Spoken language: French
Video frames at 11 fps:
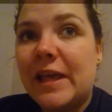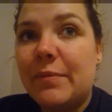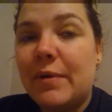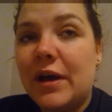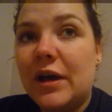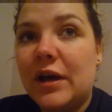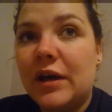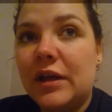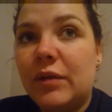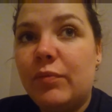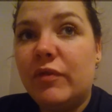et eh
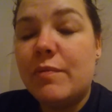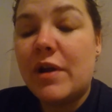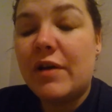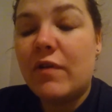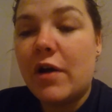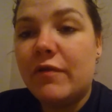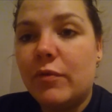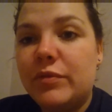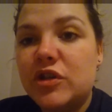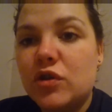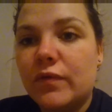ben il pouvait pas l'avoir avant
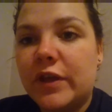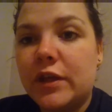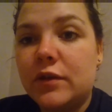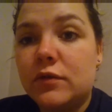mi-janvier